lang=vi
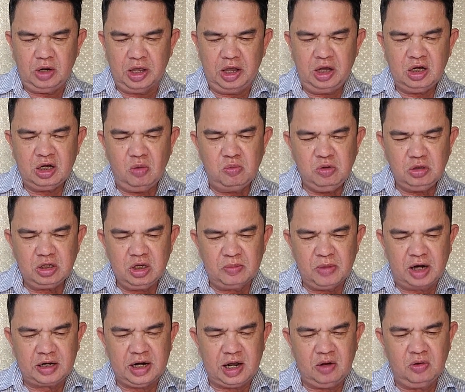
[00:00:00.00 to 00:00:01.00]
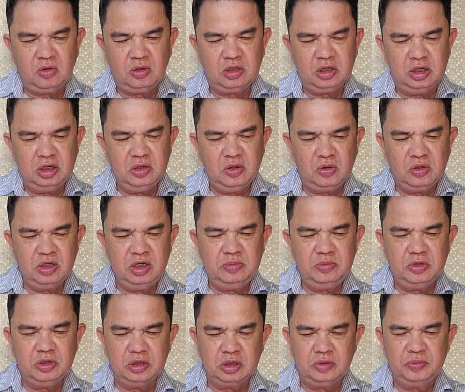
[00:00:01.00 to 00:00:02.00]
Có lẽ không có tiền bạc nào có thể đo
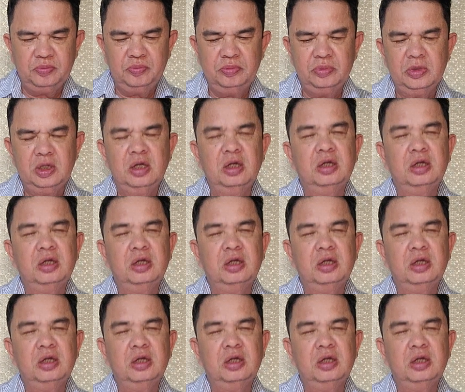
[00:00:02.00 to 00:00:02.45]
đếm được.